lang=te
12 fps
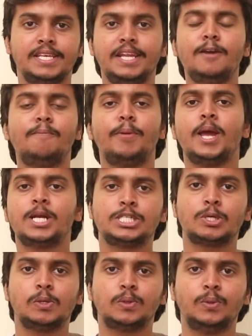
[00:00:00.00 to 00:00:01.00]
సినీ
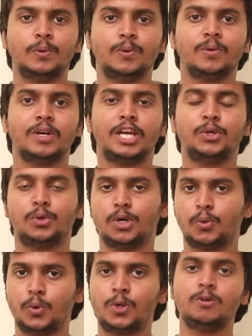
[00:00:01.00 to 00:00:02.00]
ప్రేక్షకులకు ఇది
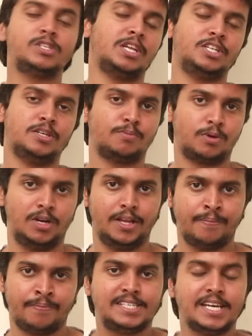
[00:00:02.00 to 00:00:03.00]
ఒక గుడ్ న్యూస్ అని చెప్పుకోవాలి